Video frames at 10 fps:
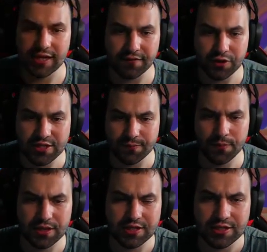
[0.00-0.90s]
Ja wychodzę, bo
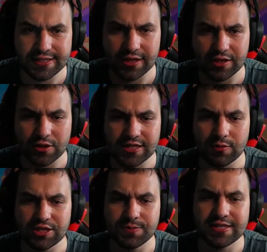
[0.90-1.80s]
Miki się niestety nie dostał,
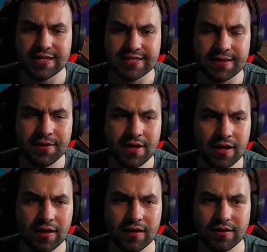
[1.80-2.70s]
lecimy z Nextem.
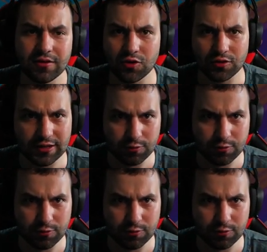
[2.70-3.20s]
E, to tylko takie